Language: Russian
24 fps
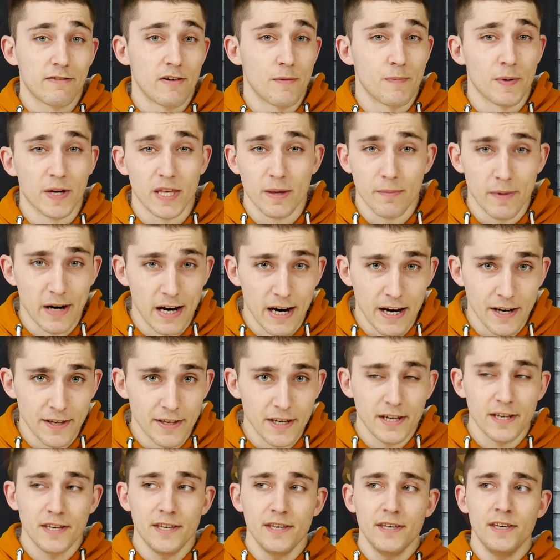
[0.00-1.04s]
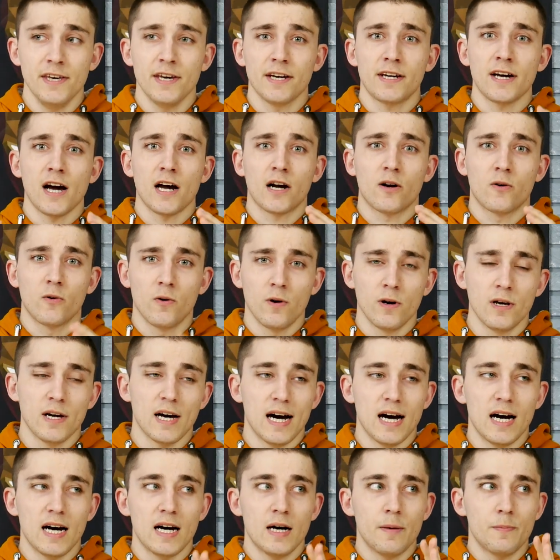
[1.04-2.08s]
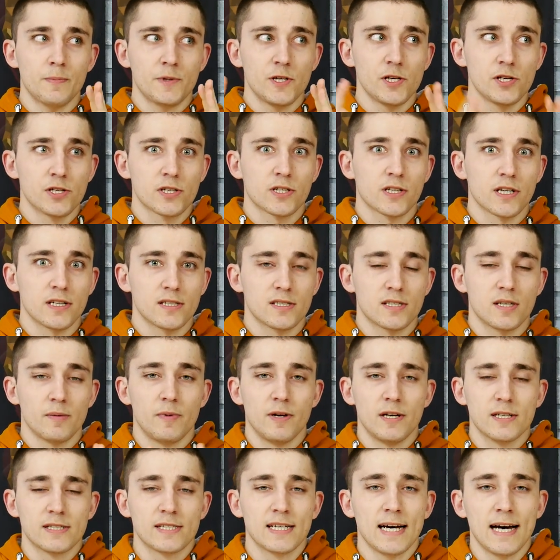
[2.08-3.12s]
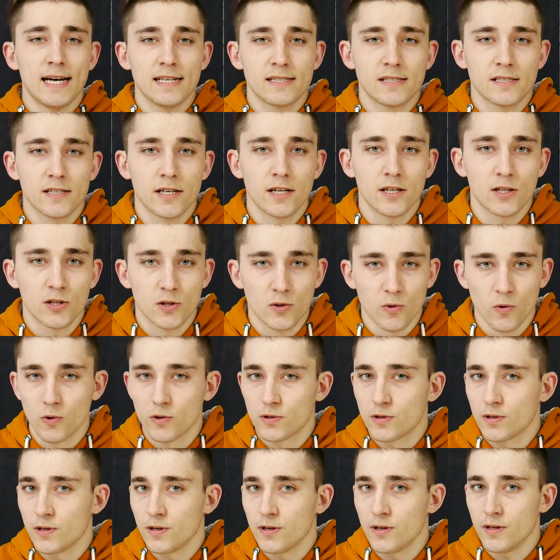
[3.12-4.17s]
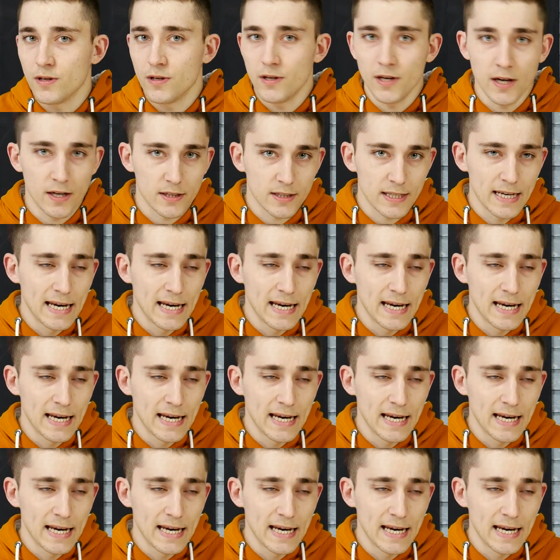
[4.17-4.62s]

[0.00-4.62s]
вы понимаете, никакой оптической стабилизации тут нет.